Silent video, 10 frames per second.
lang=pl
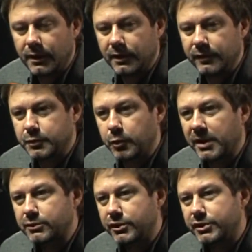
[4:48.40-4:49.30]
kiedy
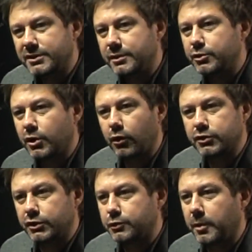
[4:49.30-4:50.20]
współpracuje się z kimś,
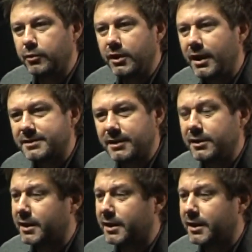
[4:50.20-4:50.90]
kogo się zupełnie nie zna.